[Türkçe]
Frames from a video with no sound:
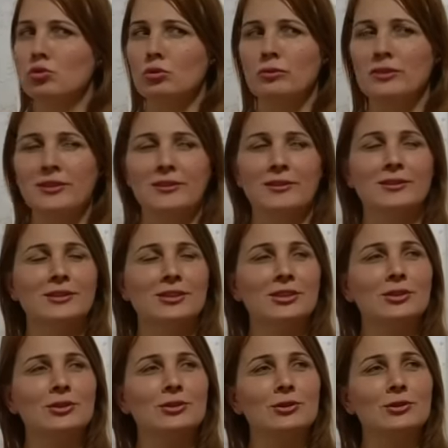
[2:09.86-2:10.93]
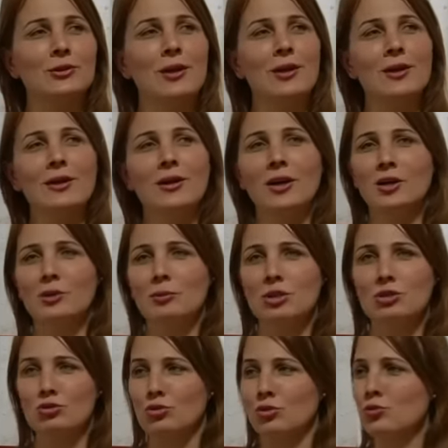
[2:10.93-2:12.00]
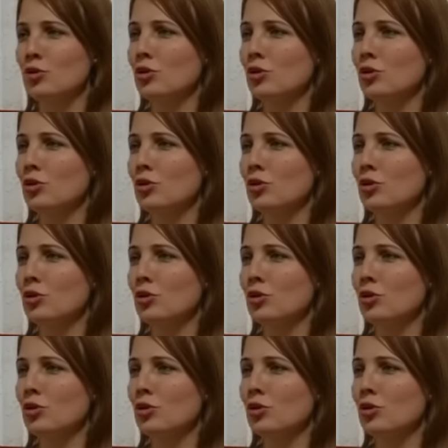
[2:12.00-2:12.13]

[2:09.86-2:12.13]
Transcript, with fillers: olamayacağı için ayrılmak istiyorum.